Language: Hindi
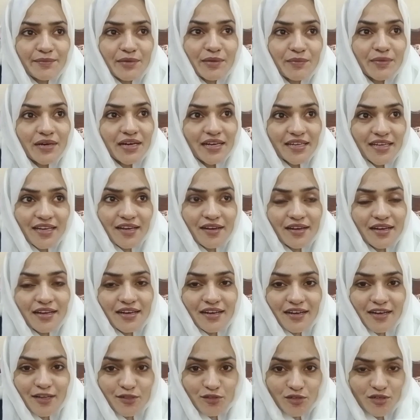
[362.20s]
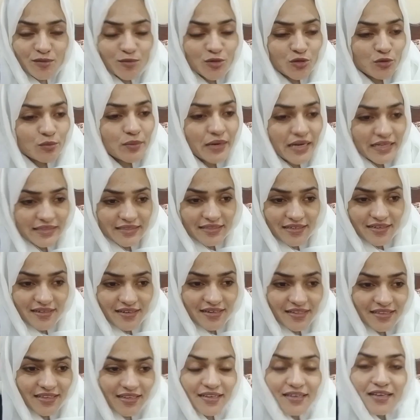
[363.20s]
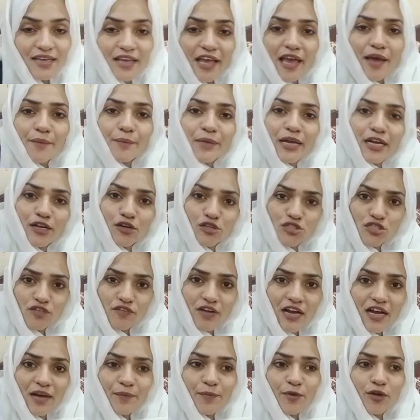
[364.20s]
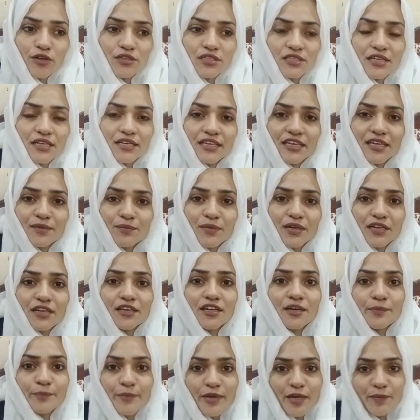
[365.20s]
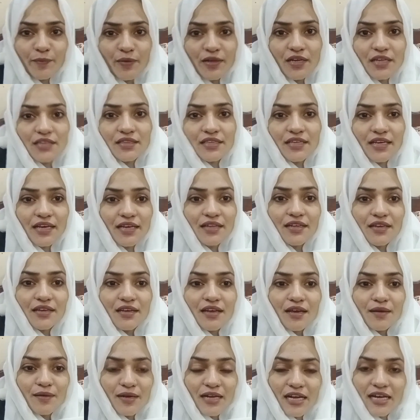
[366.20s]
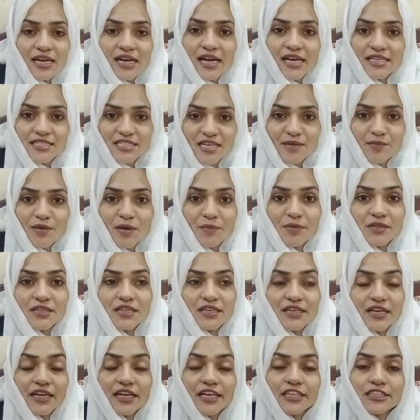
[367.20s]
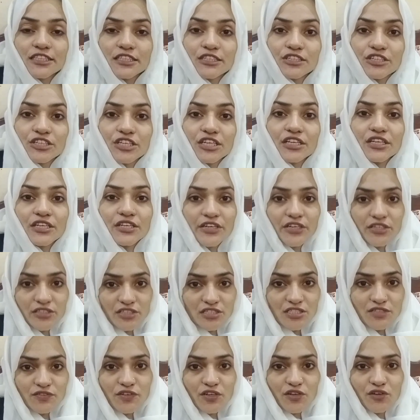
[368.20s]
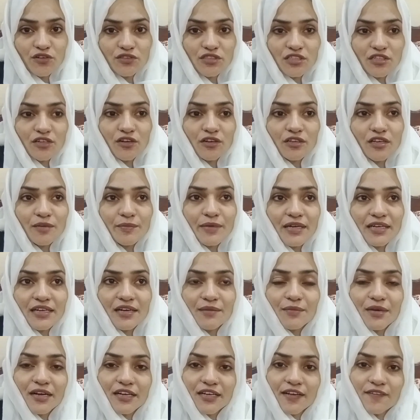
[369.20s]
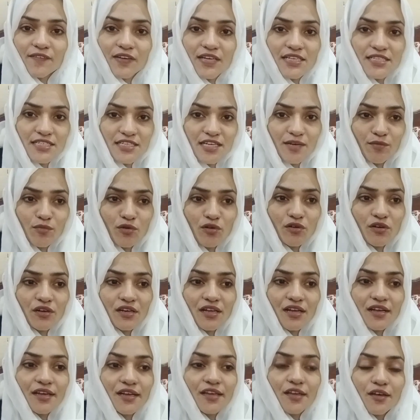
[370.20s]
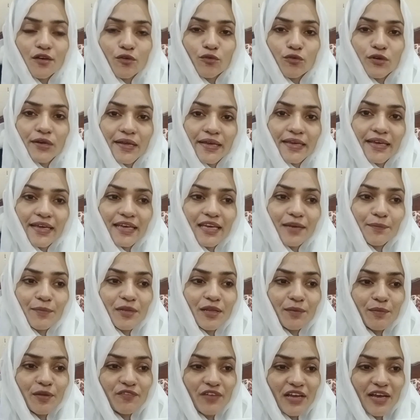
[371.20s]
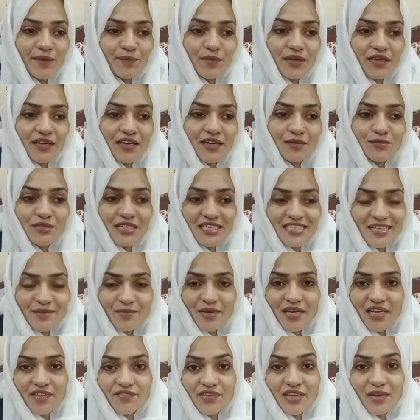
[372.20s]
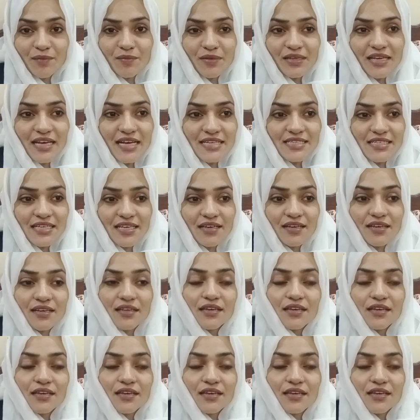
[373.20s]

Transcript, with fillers: मैं मारिया खाला रात को हम लोग बात कर रहे थे मैंने कहा जो वहाँ पे होता है कि मैंने नब्बे रुपये लेती है मेरा लास्ट टाइम आपने देखा इतनी नीट तस्वीरें होती ना उनकी मैंने कहा मारिया वहीं से हम लोग ना उन्हें कहेंगे अपनी अपनी फैमिली की हम जैसे हमारी फैमिली ऐसे